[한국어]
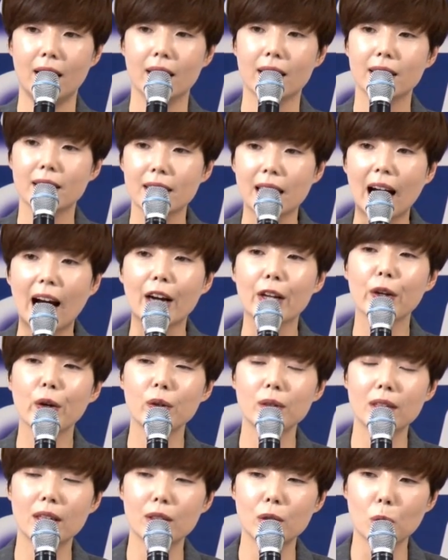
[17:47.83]
그
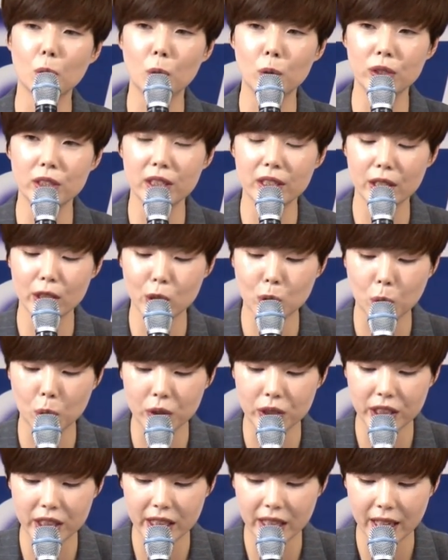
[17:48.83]
당연한 오늘이
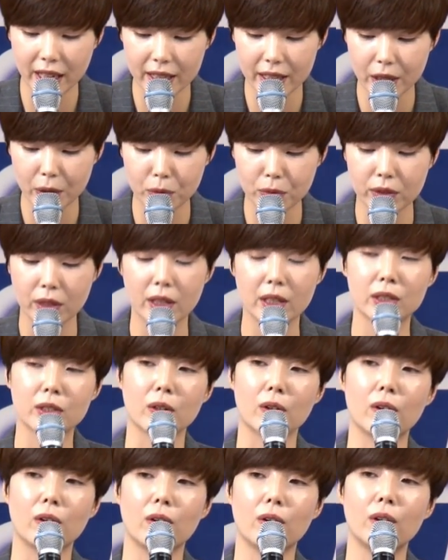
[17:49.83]
존재하기
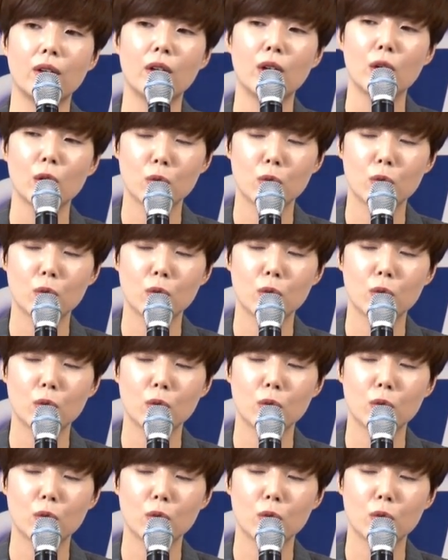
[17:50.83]
위해서